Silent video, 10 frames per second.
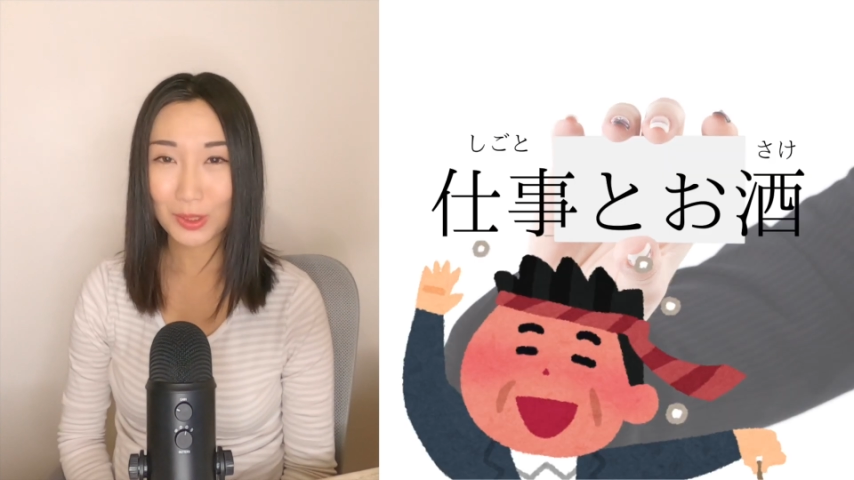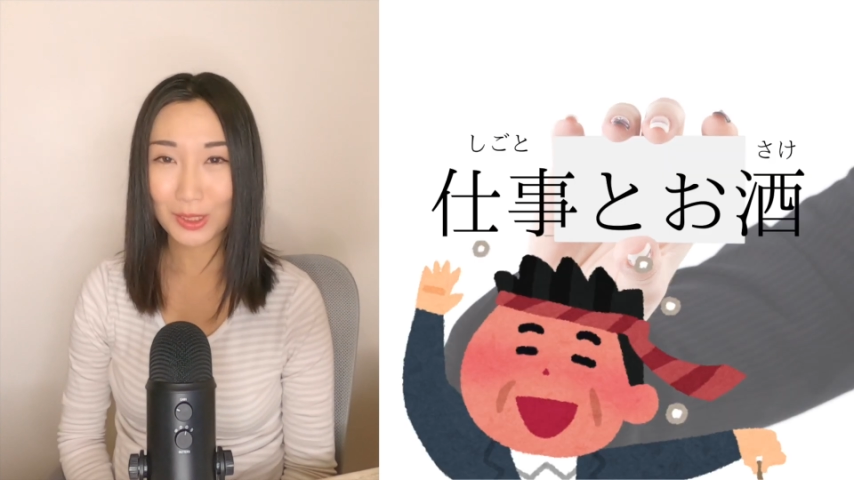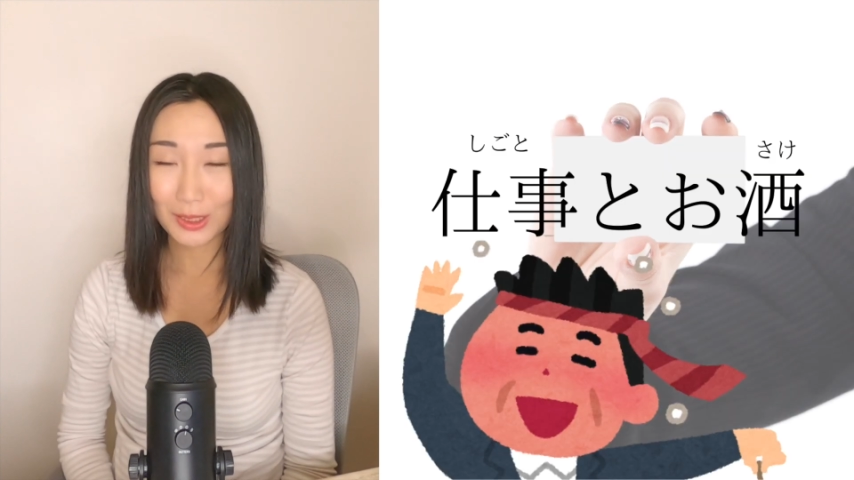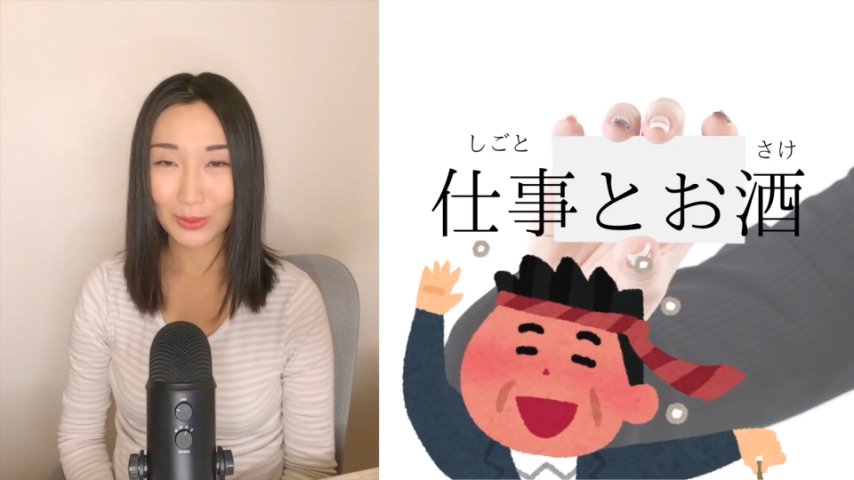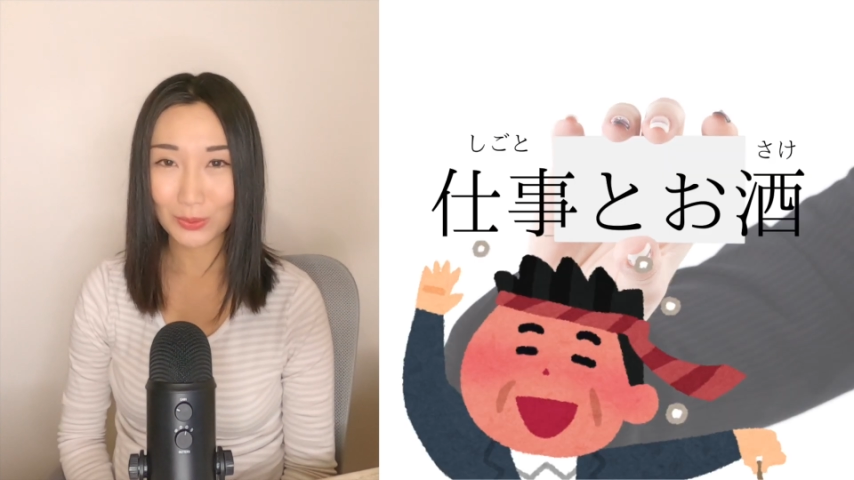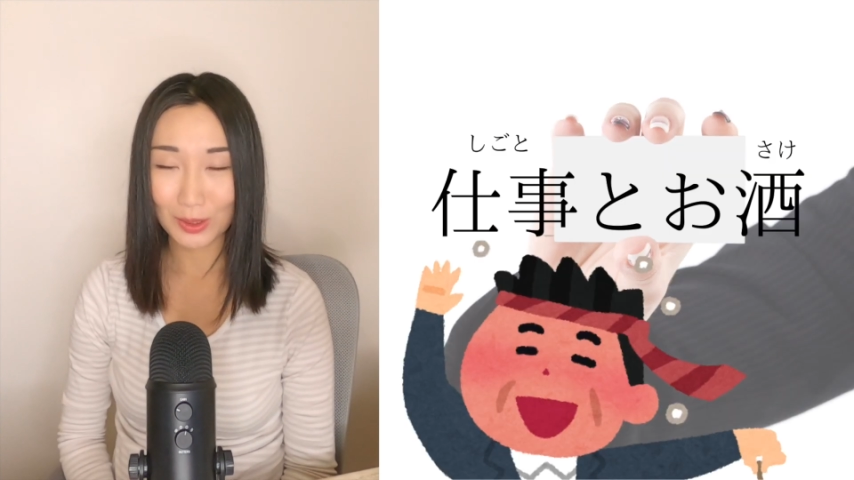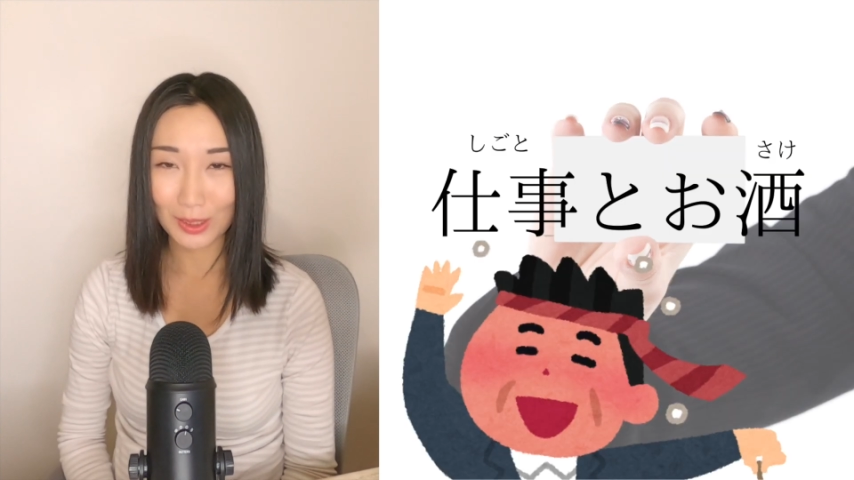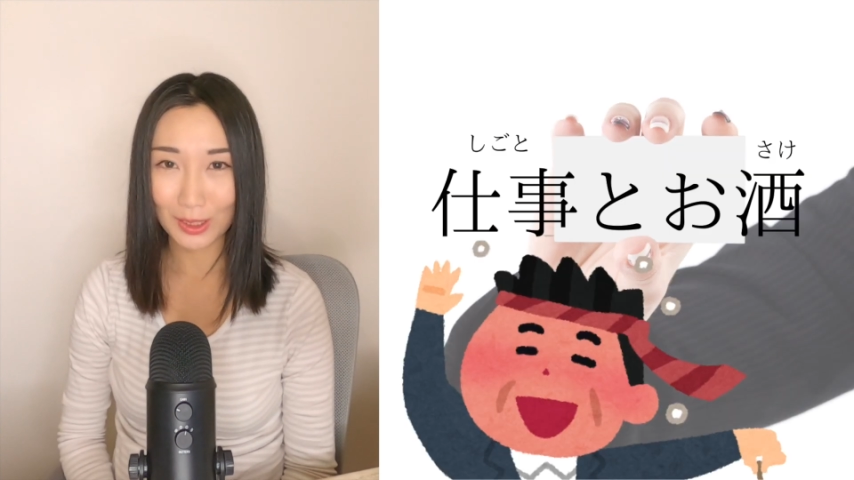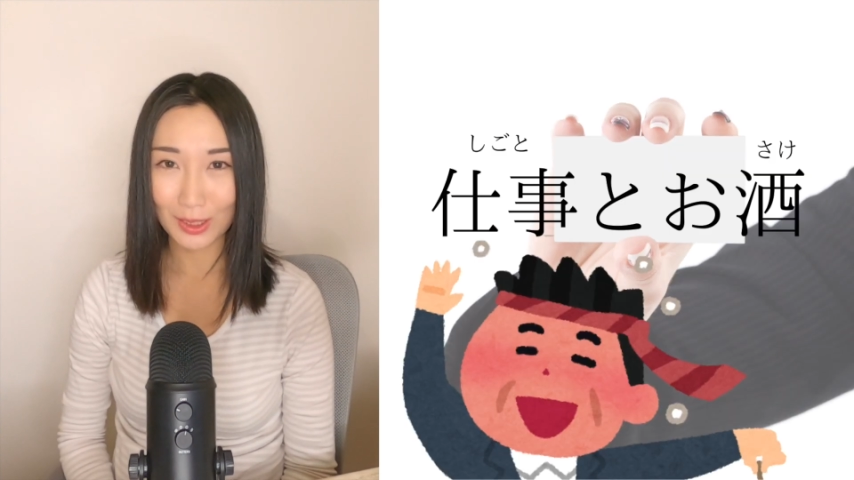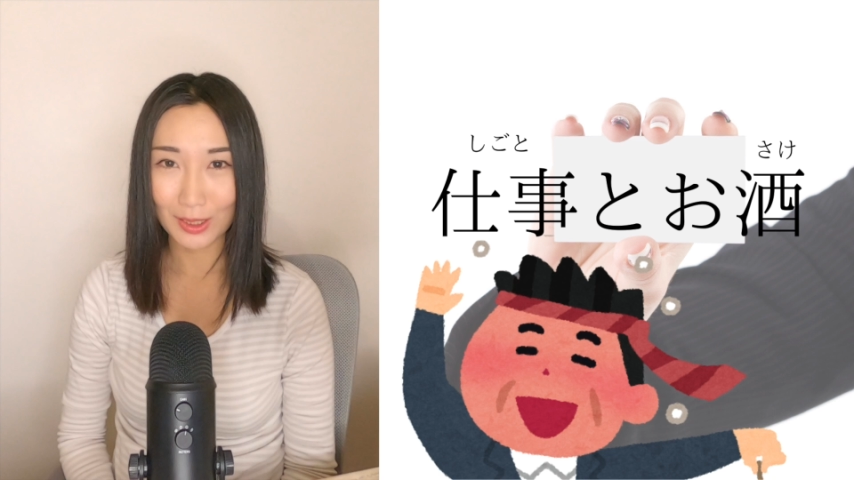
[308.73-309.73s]
に来た
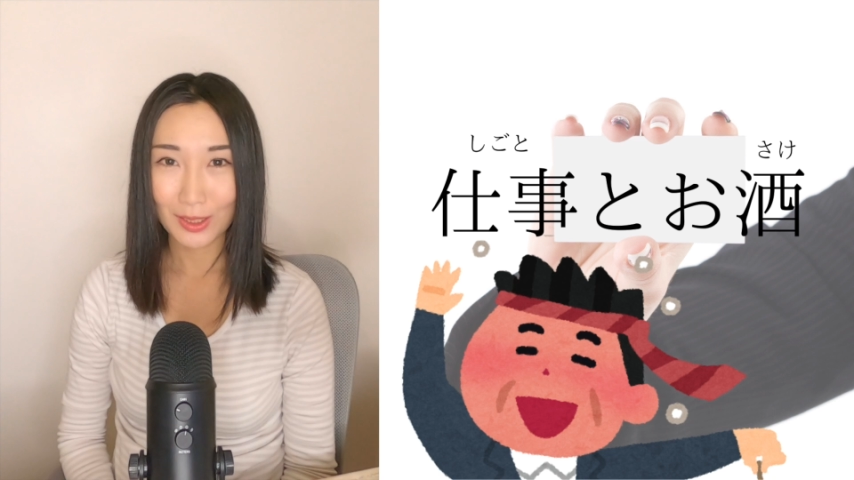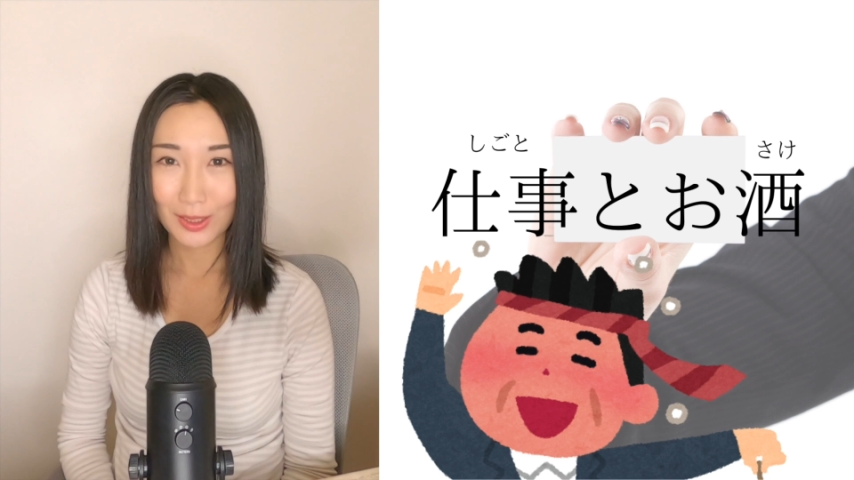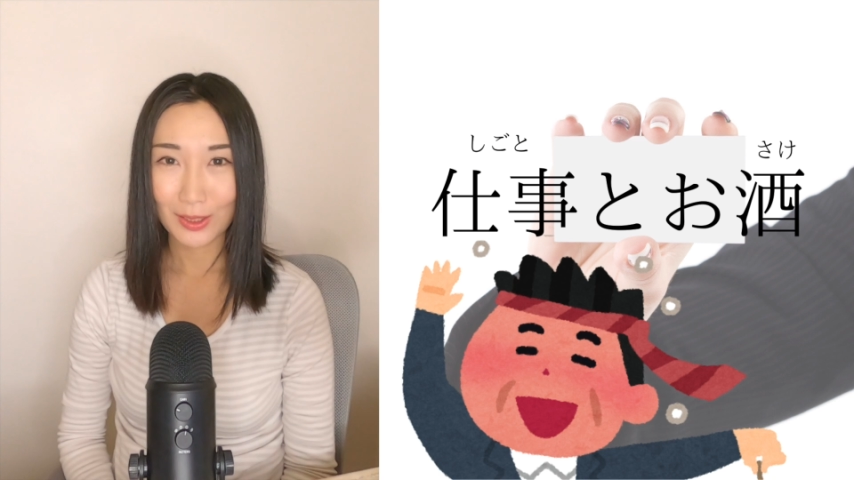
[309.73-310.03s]
時